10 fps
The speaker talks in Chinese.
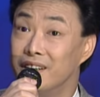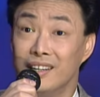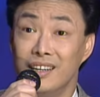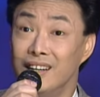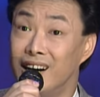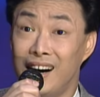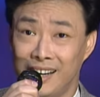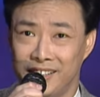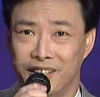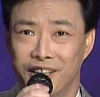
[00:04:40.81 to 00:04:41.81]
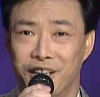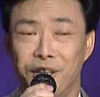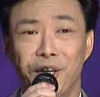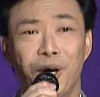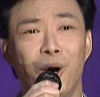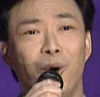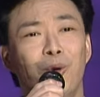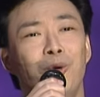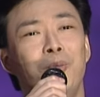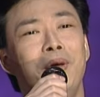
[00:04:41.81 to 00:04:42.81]
和爱的幼
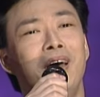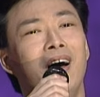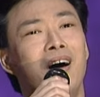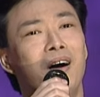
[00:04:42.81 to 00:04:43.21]
苗